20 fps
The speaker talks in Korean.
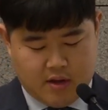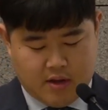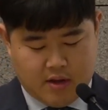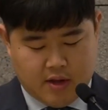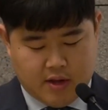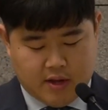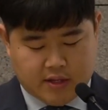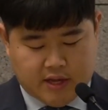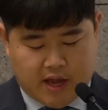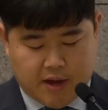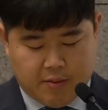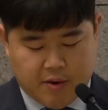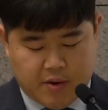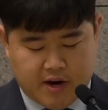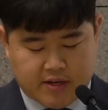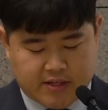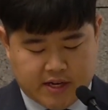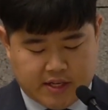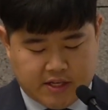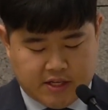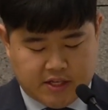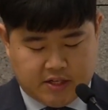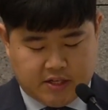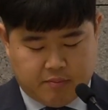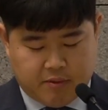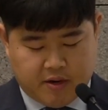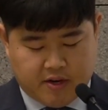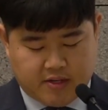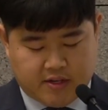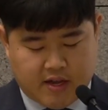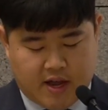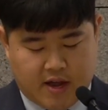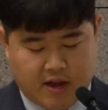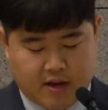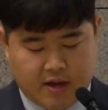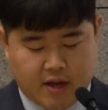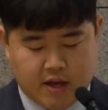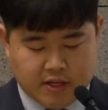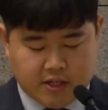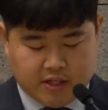사무엘상 21장
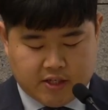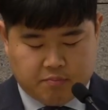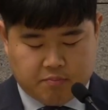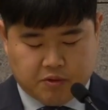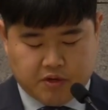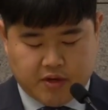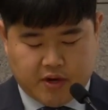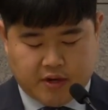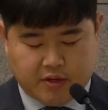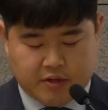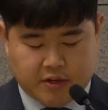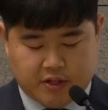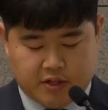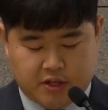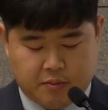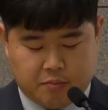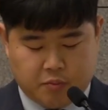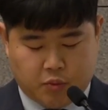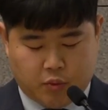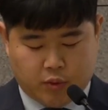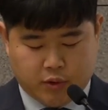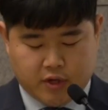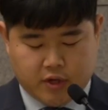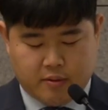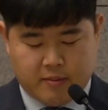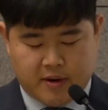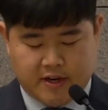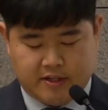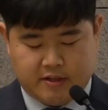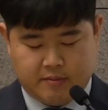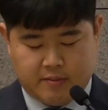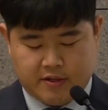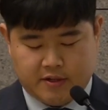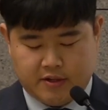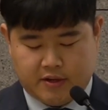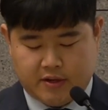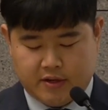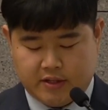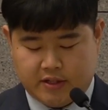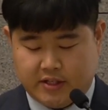10절에서 15절
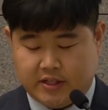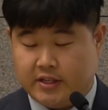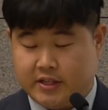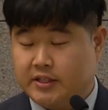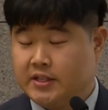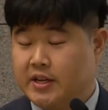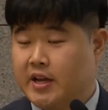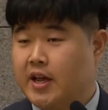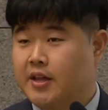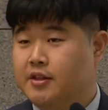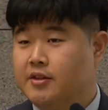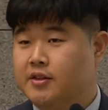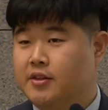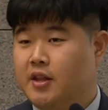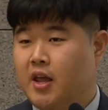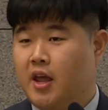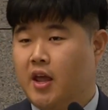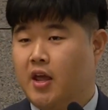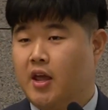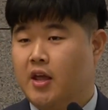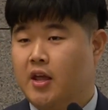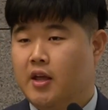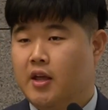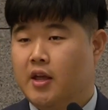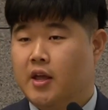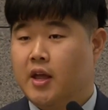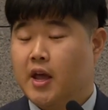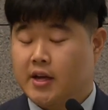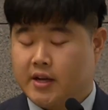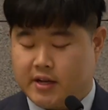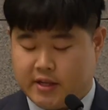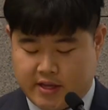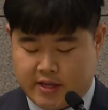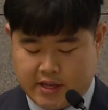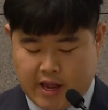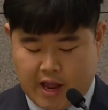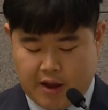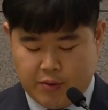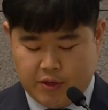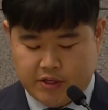말씀에서 등장했는데 그때
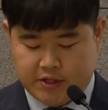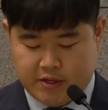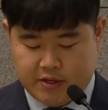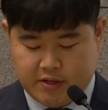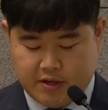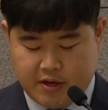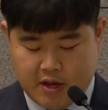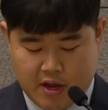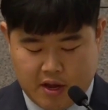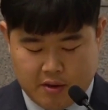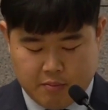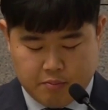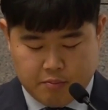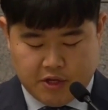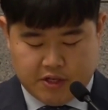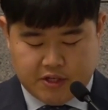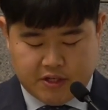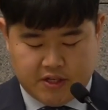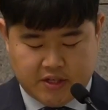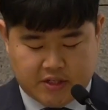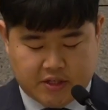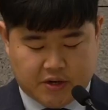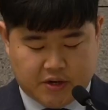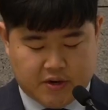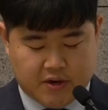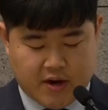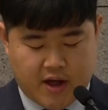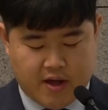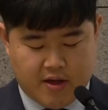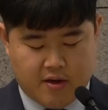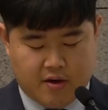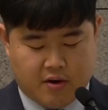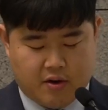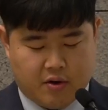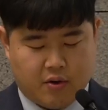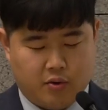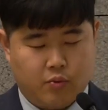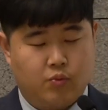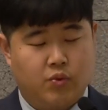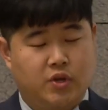다윗은 미친 척을 하여
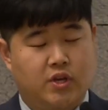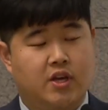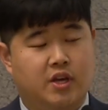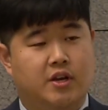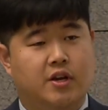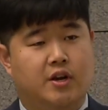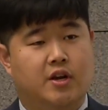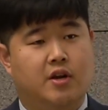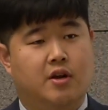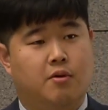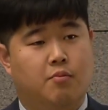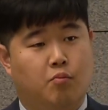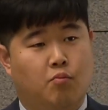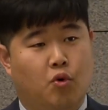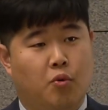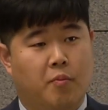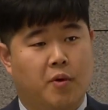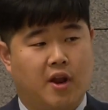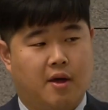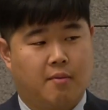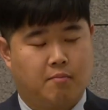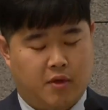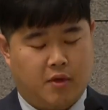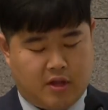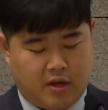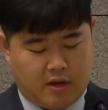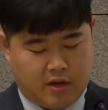위기를 모면합니다.